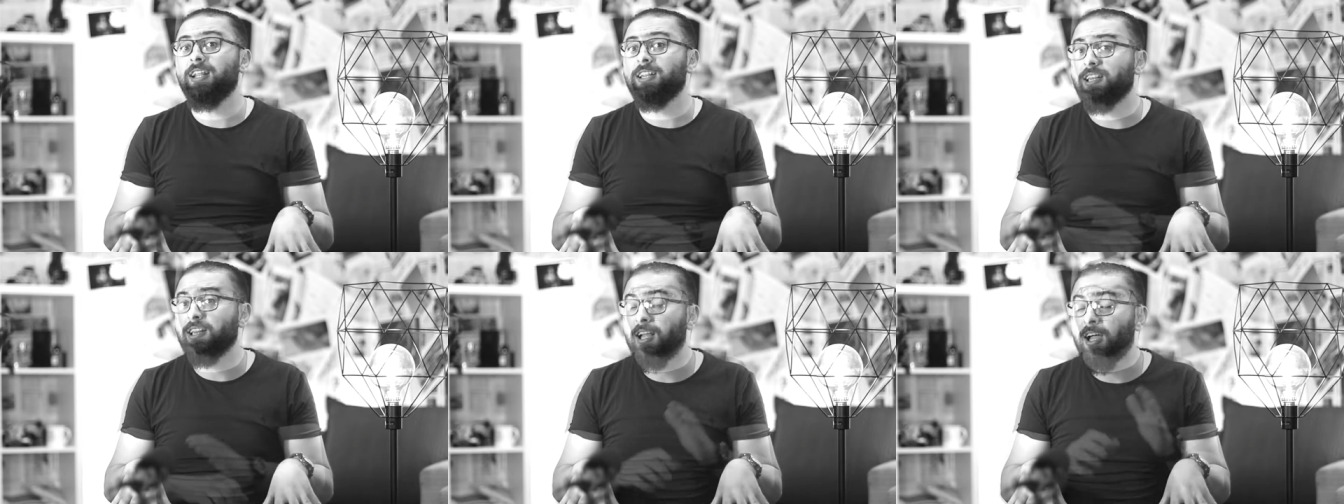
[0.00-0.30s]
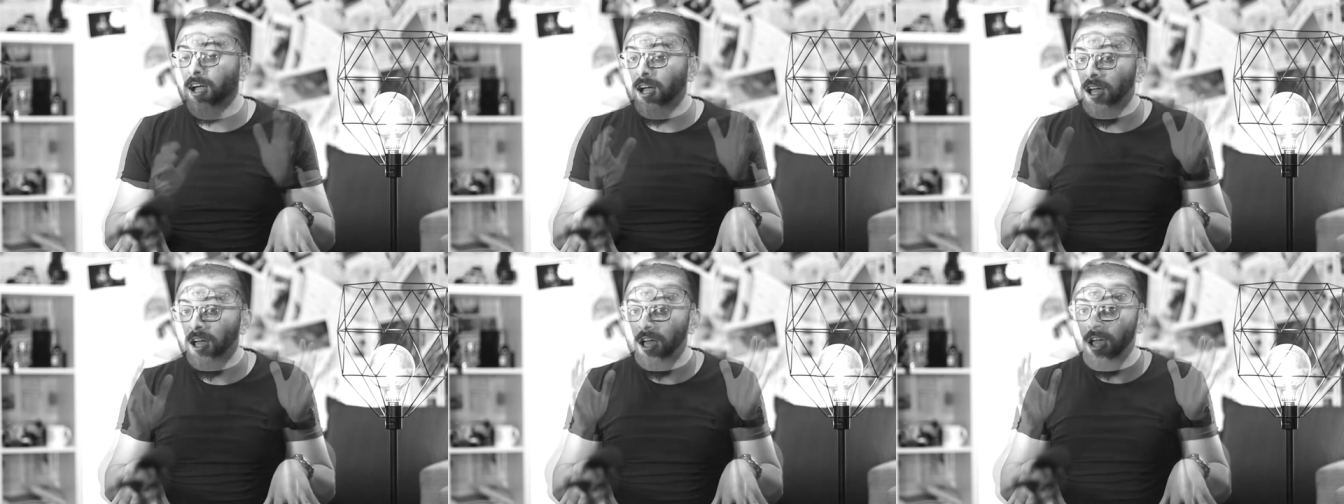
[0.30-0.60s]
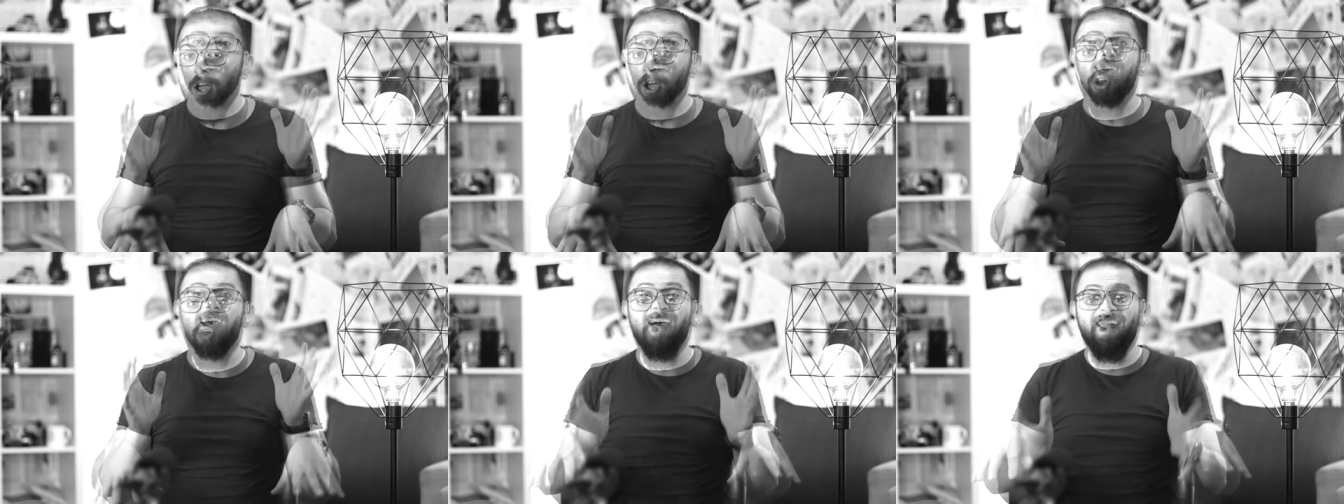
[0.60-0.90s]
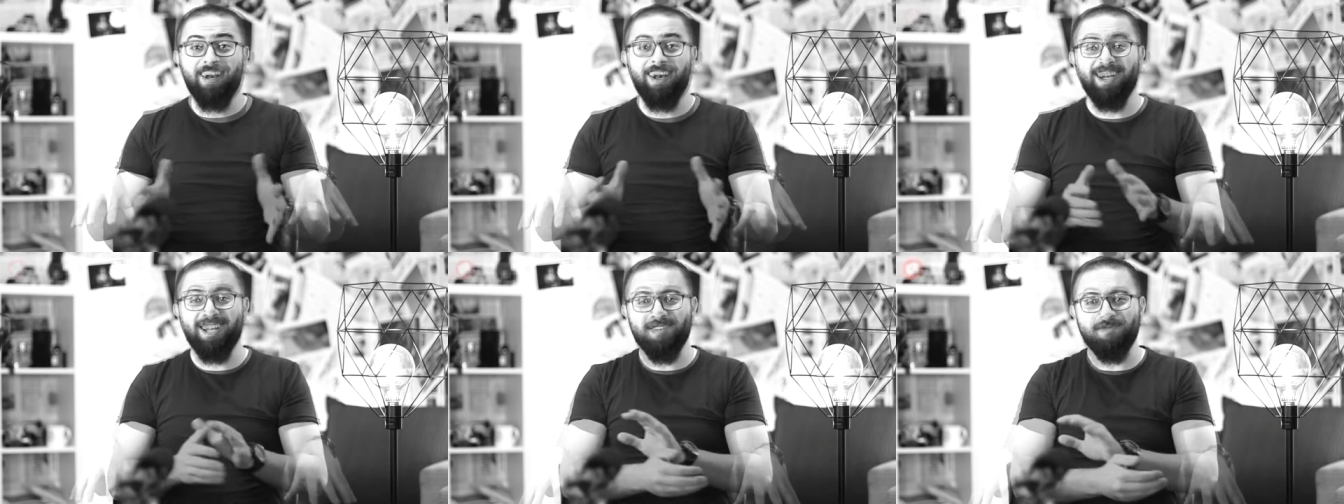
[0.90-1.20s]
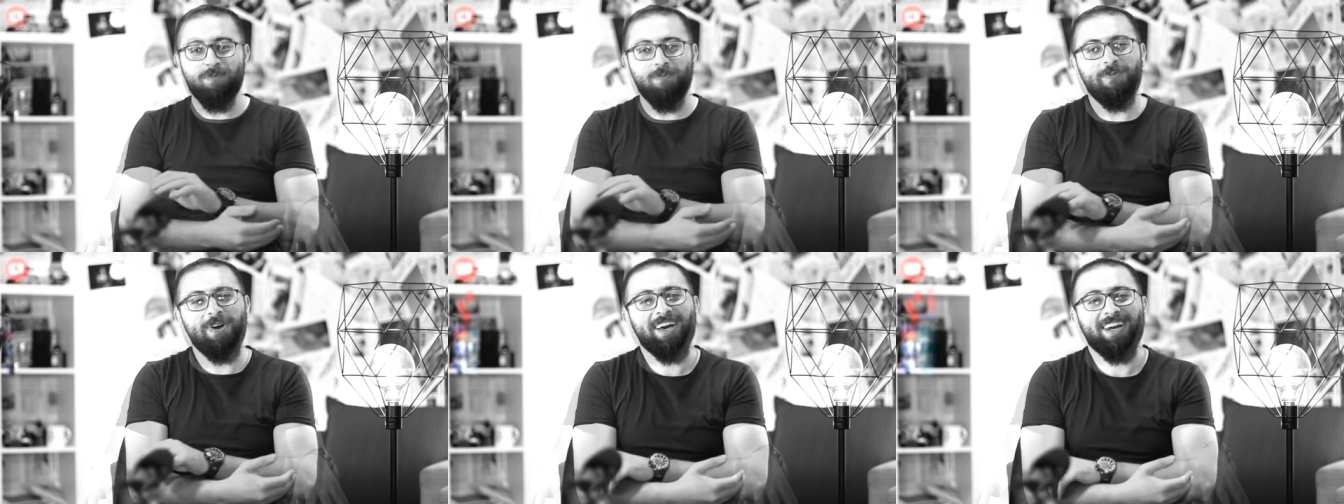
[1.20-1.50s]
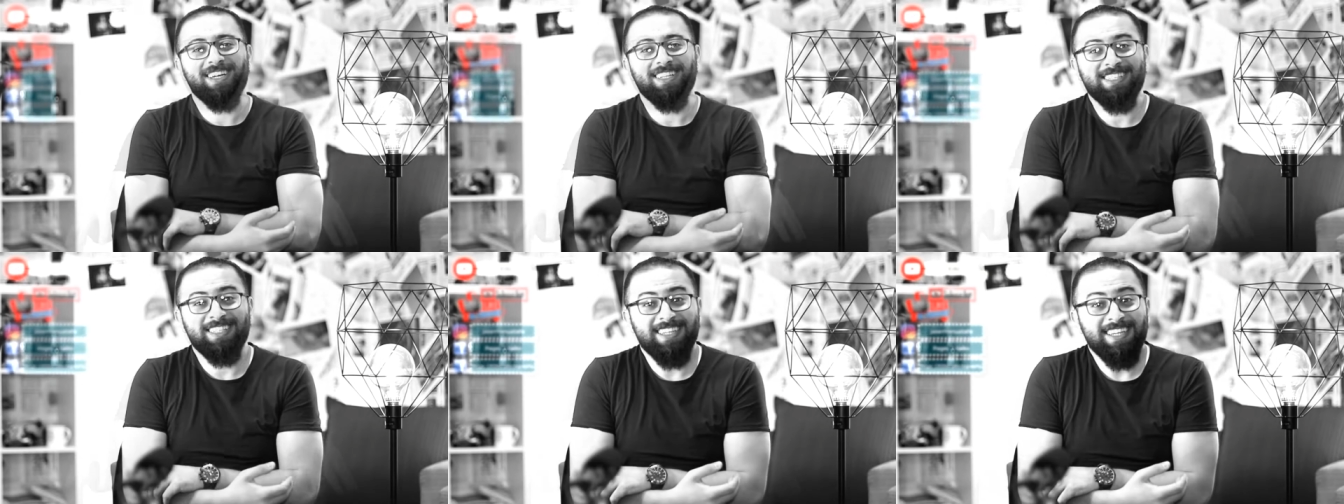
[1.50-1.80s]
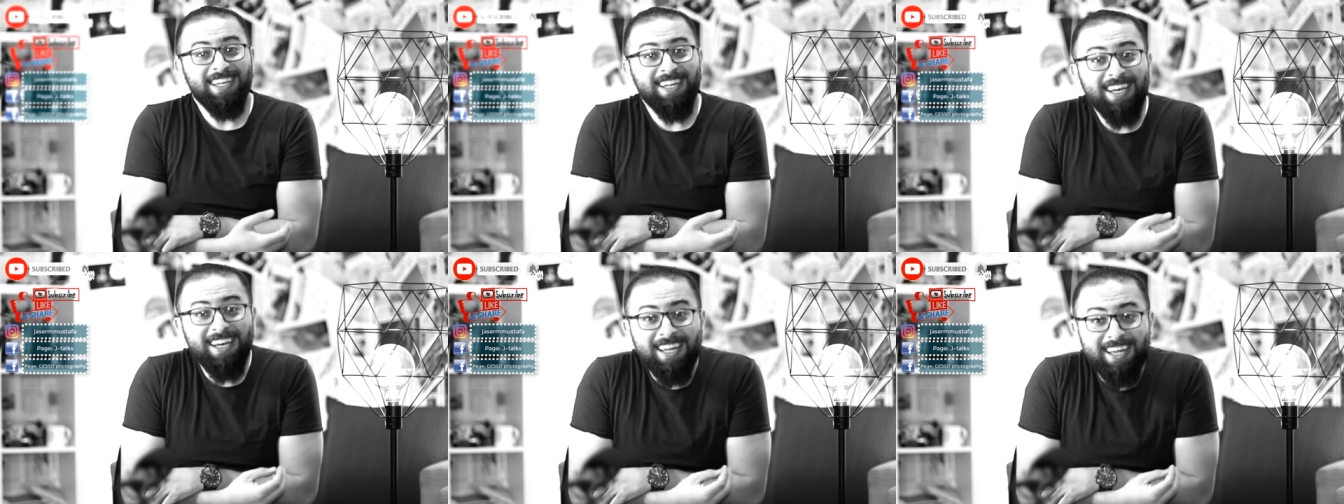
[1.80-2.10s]
اطلع هل الممارسة
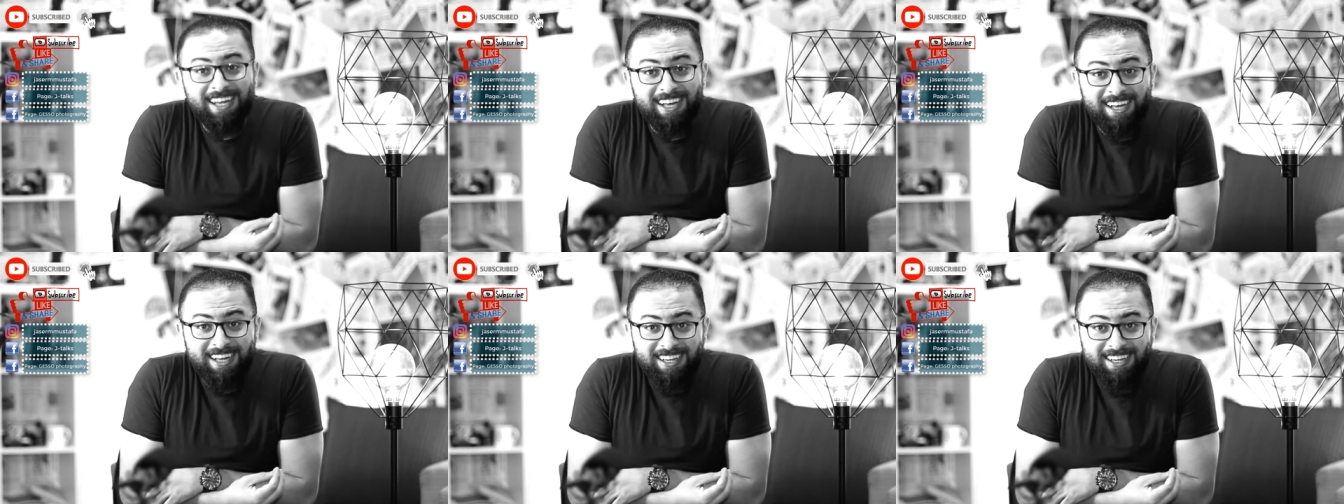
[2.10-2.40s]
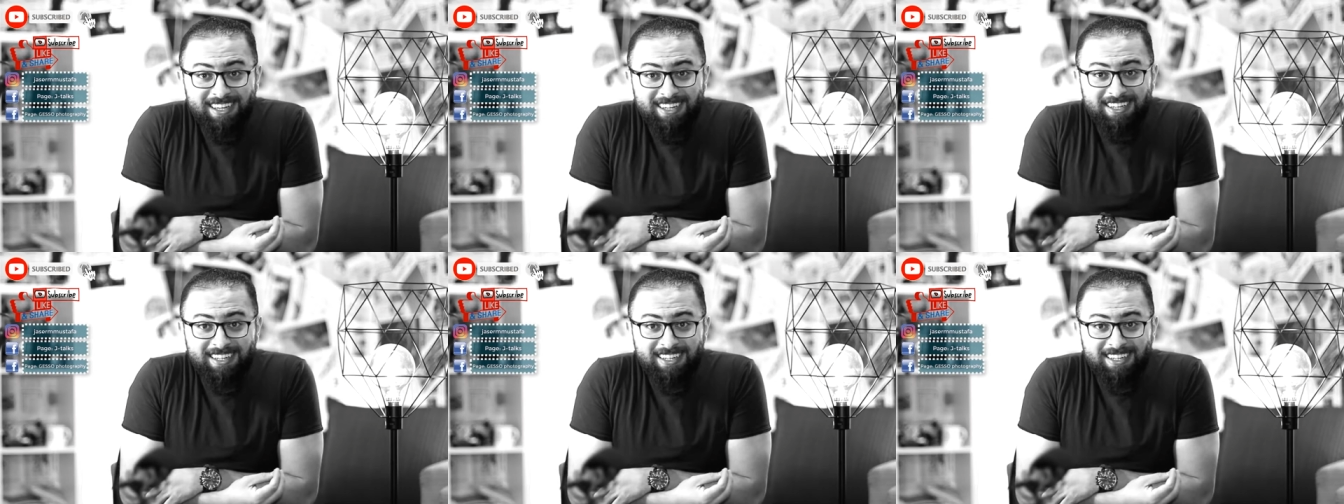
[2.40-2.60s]
إلها